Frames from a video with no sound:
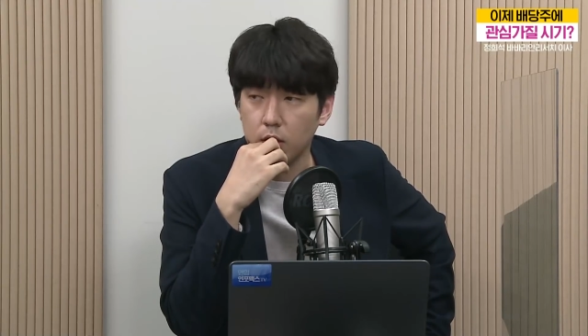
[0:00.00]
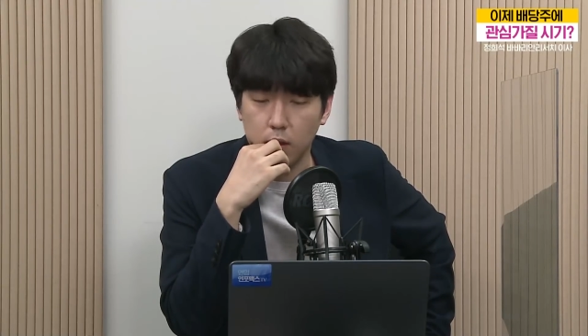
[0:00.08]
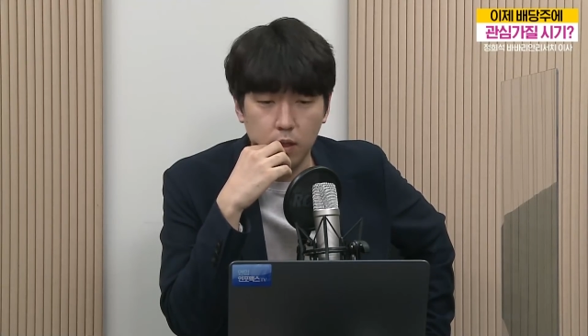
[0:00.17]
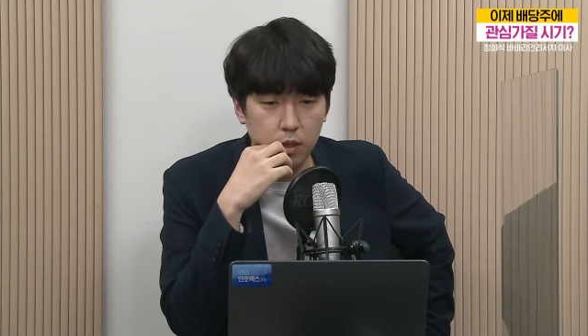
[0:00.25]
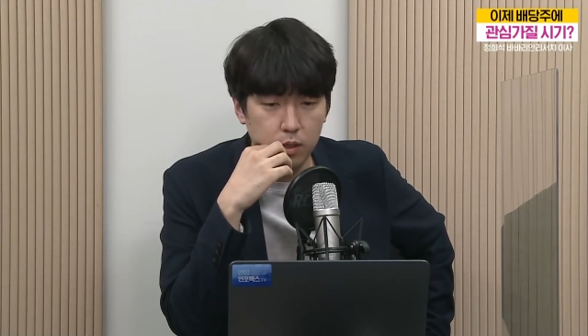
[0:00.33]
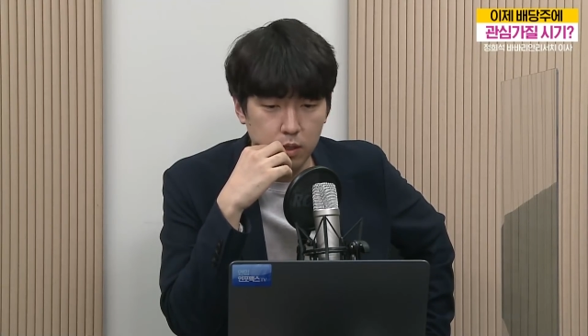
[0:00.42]

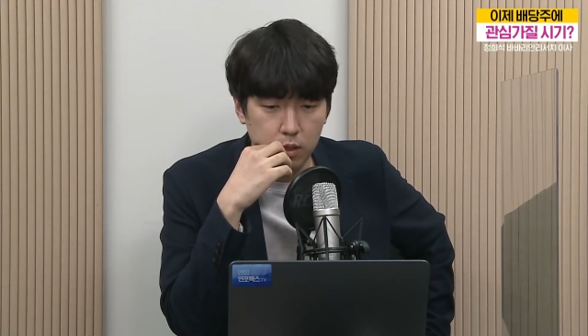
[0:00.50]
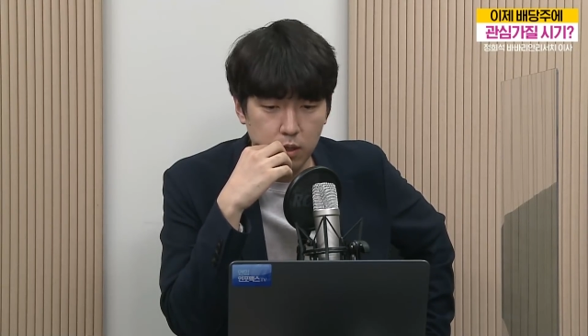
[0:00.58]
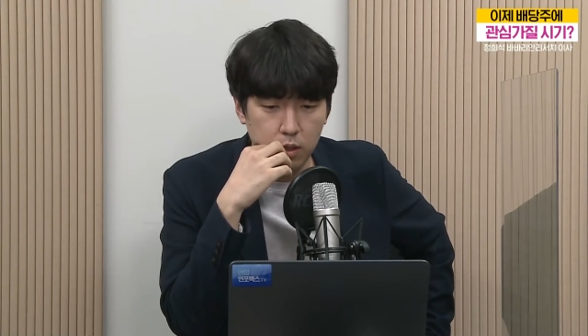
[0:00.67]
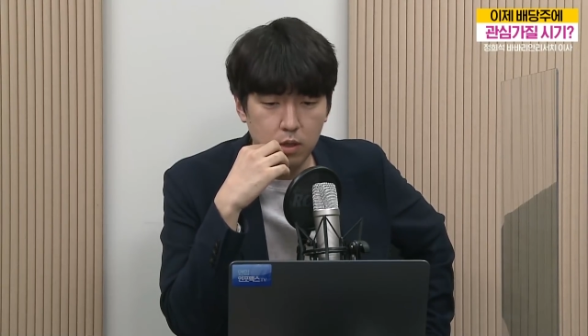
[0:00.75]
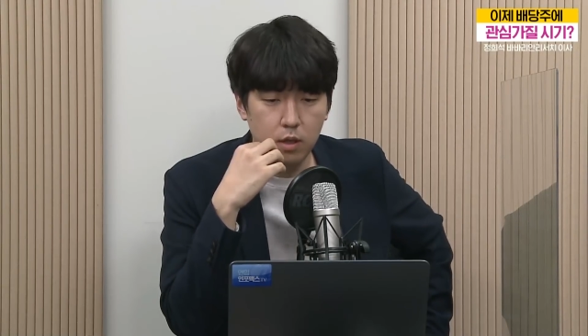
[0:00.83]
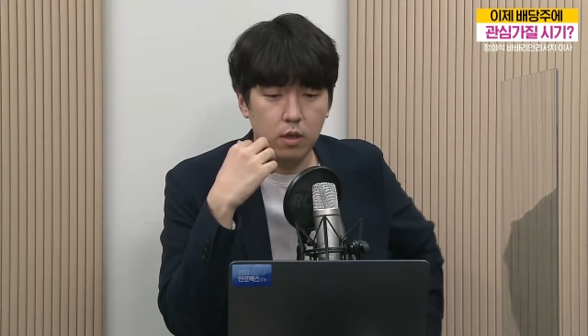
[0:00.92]
네.
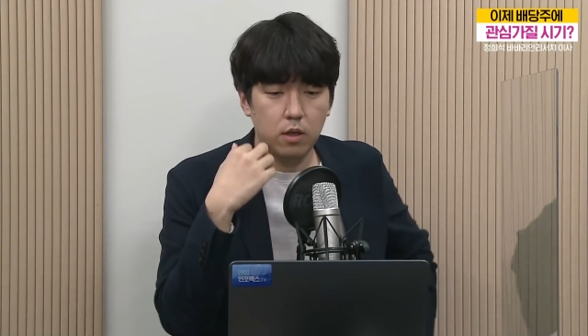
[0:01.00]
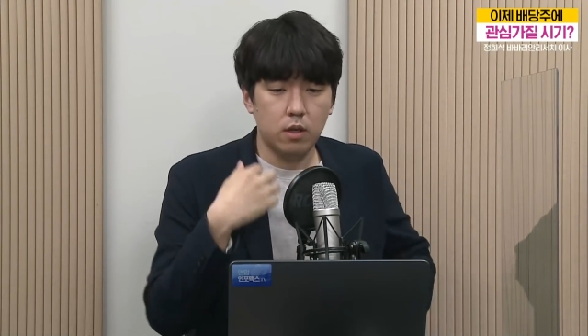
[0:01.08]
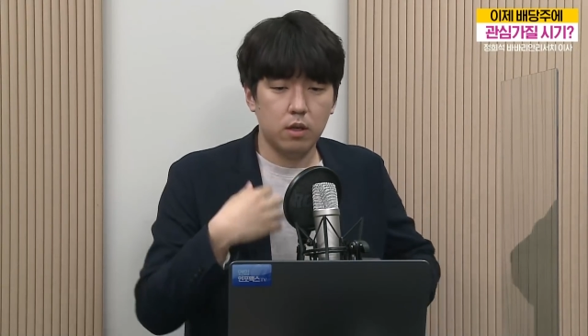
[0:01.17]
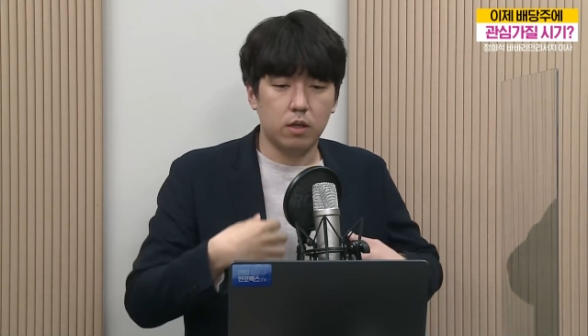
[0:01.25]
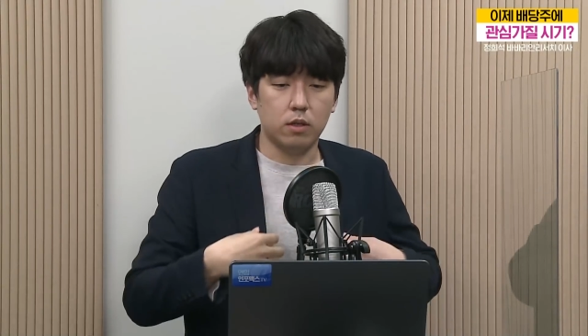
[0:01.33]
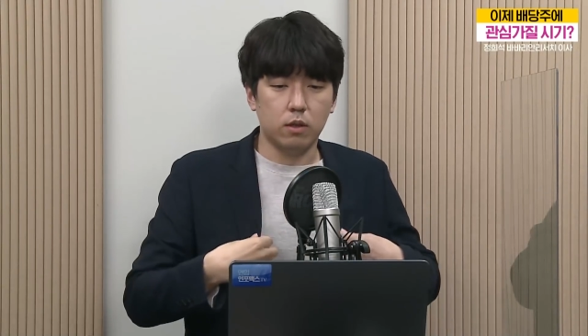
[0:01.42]

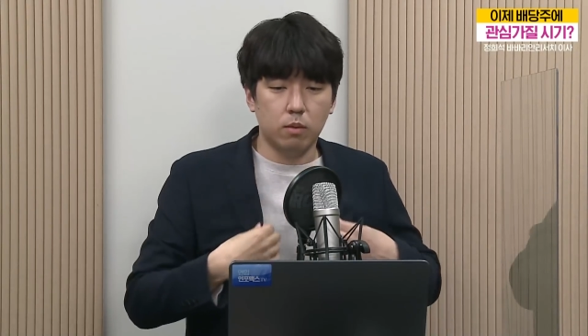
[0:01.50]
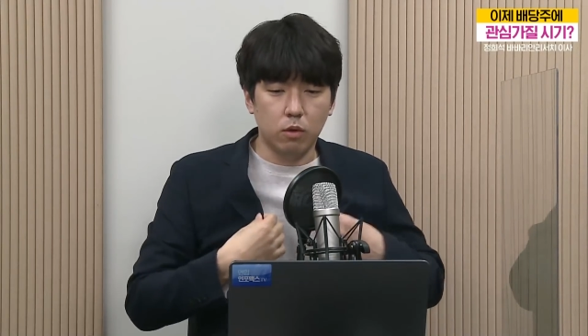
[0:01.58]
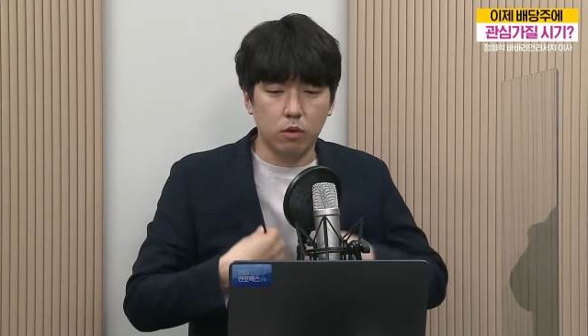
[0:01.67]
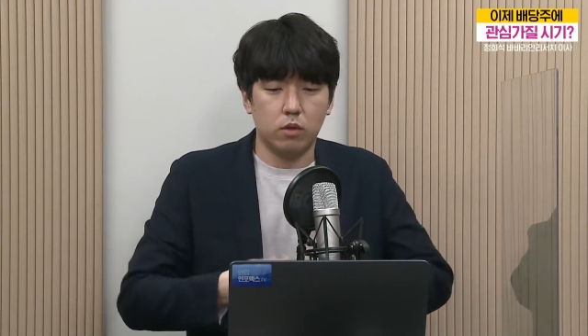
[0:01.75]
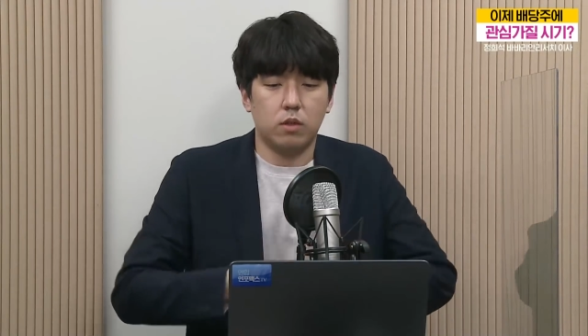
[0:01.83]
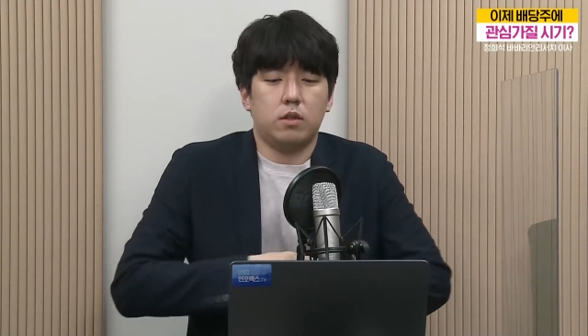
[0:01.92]
그래서
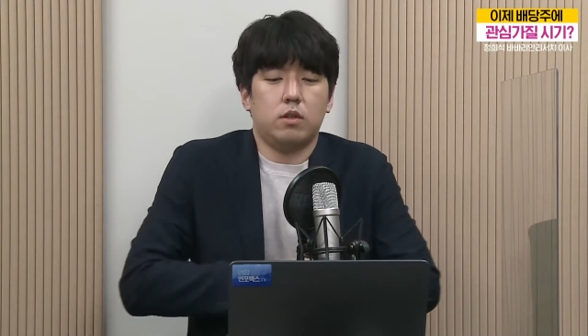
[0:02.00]
뭐